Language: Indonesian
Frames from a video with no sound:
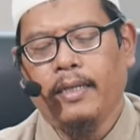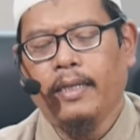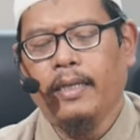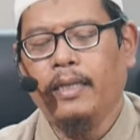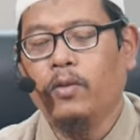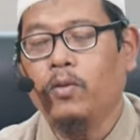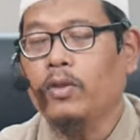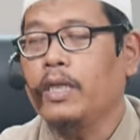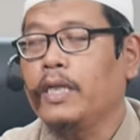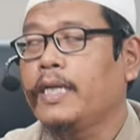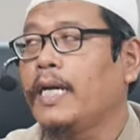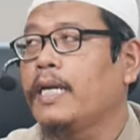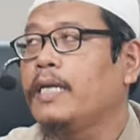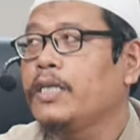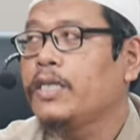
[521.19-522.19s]
itu
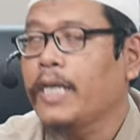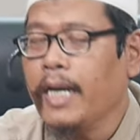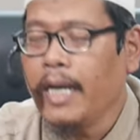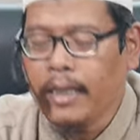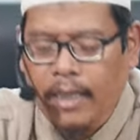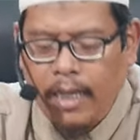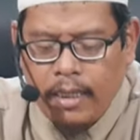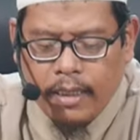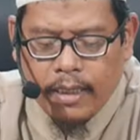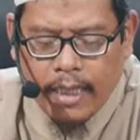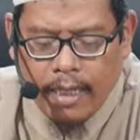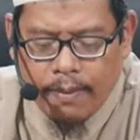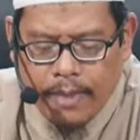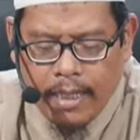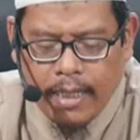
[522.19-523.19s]
tidak disyaratkan di
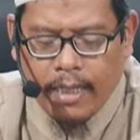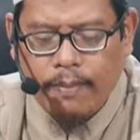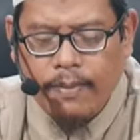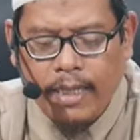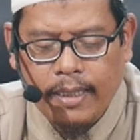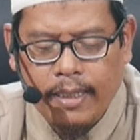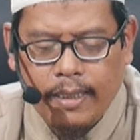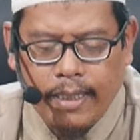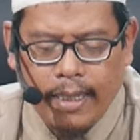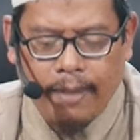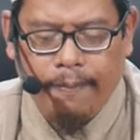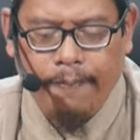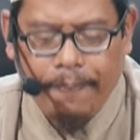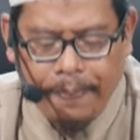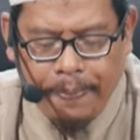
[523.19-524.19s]
dalam agama kita.